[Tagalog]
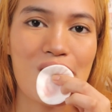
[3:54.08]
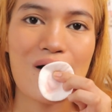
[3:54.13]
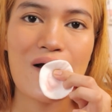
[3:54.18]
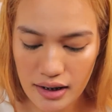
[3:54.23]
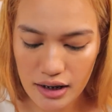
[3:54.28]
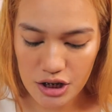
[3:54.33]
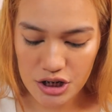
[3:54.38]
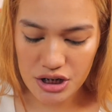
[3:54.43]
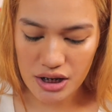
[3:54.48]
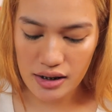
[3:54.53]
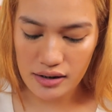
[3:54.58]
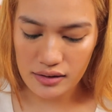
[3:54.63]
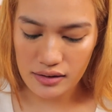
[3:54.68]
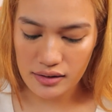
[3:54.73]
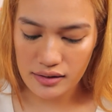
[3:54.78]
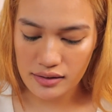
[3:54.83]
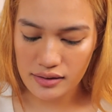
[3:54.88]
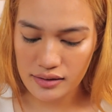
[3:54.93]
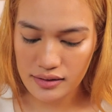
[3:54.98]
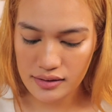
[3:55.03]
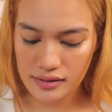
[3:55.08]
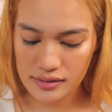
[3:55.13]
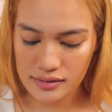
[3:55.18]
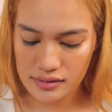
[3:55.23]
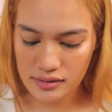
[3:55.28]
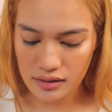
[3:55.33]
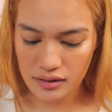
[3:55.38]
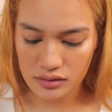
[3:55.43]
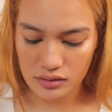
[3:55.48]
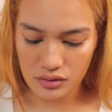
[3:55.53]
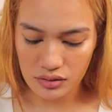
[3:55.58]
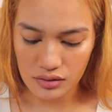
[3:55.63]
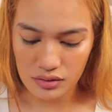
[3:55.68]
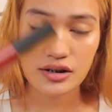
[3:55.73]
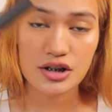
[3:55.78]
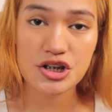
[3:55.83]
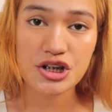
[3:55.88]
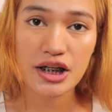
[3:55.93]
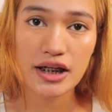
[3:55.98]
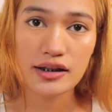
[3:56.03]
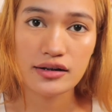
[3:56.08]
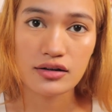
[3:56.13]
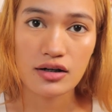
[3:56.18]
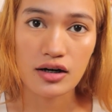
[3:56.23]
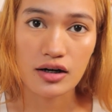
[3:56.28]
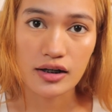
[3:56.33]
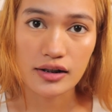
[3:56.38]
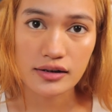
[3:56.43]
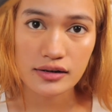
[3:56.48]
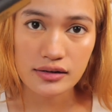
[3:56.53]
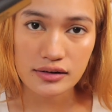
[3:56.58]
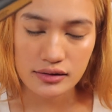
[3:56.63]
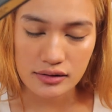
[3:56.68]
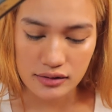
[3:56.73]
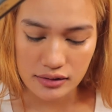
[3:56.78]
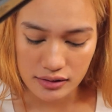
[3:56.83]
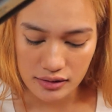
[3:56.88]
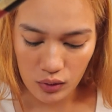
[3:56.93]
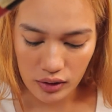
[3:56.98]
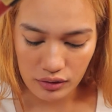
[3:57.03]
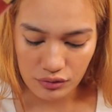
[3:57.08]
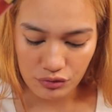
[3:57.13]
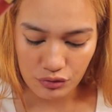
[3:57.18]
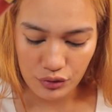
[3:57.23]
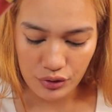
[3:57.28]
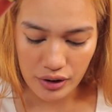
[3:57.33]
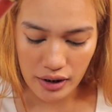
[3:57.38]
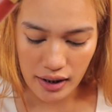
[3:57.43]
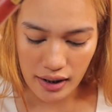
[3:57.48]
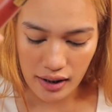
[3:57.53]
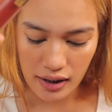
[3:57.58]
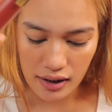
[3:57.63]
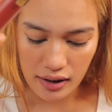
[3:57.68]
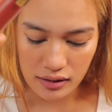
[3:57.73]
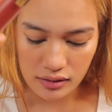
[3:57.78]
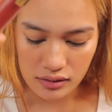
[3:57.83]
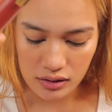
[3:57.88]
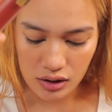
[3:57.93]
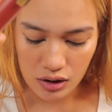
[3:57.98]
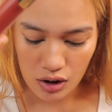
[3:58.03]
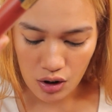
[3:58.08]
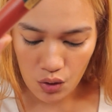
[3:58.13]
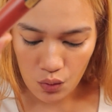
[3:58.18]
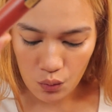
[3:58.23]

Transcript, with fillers: Next shade is ito, the shade Hunt 148